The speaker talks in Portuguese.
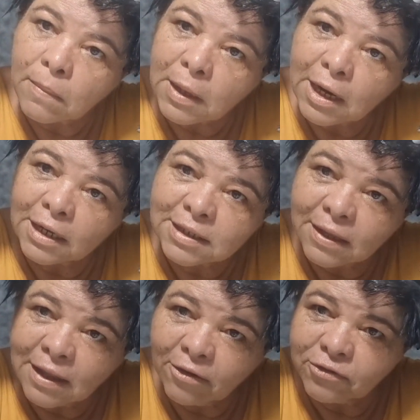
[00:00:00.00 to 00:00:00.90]

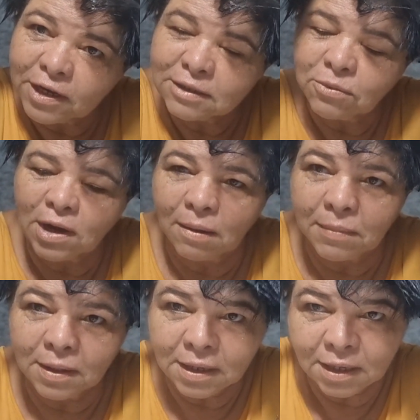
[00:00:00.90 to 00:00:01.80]
engraçado na frente. Meu
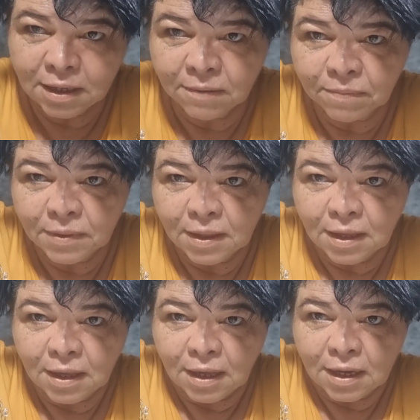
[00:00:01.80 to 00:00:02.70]
cabelo aqui
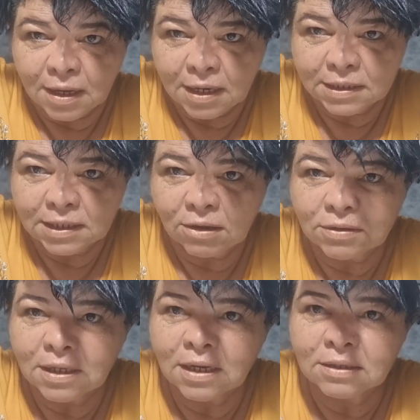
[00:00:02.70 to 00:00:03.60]
cresceu
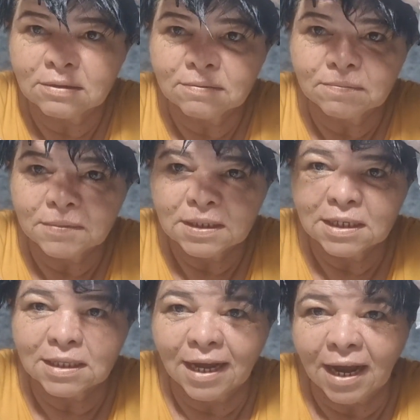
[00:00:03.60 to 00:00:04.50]
tanto
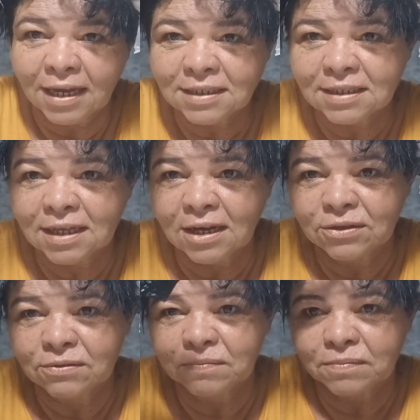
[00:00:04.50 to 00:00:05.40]
que tá
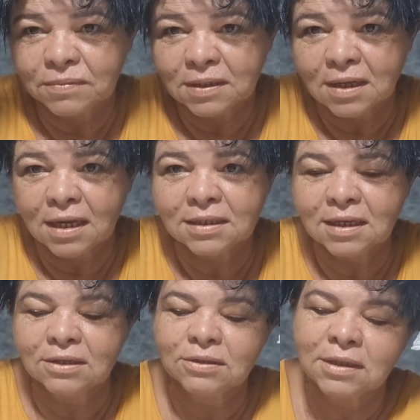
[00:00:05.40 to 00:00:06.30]
castanho.
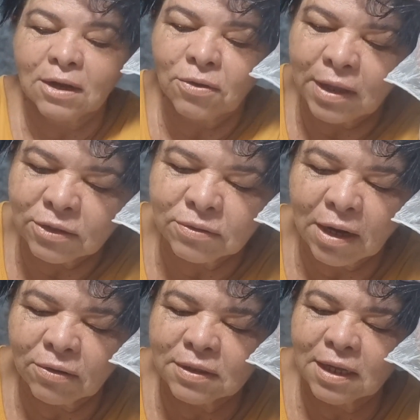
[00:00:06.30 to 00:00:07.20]
Castanho na cor
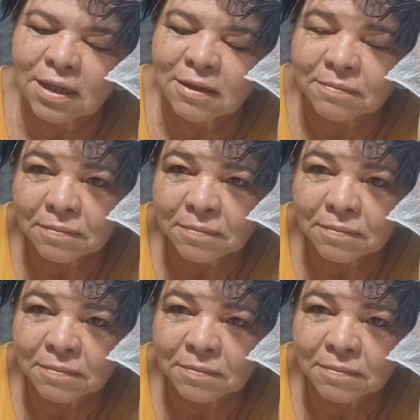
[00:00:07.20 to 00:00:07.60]
natural dele.